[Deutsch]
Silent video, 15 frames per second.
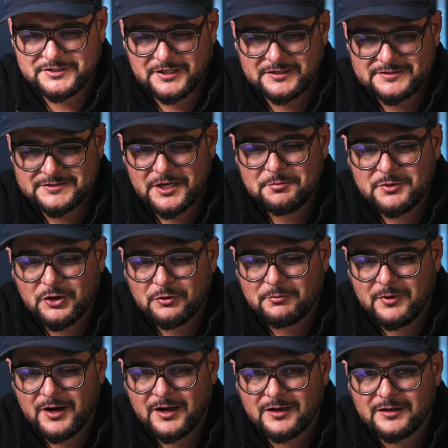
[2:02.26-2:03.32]
dir. Sag mir doch
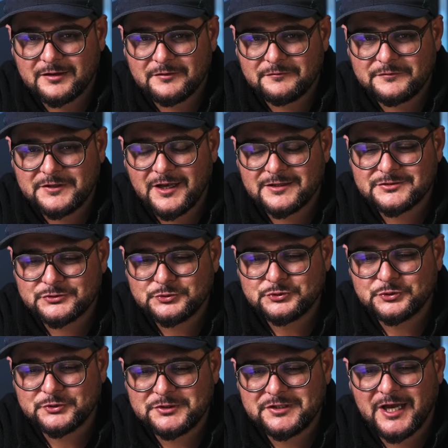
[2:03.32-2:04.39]
mal, wie hast du
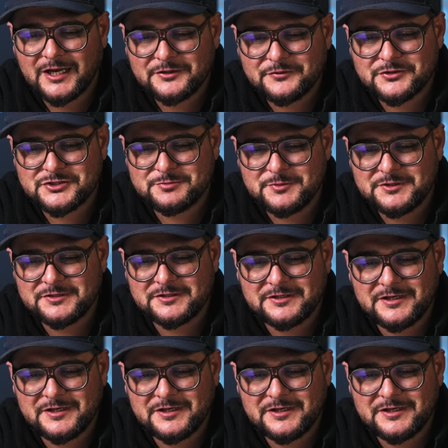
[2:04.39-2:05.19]
so die Handwerksschmiede die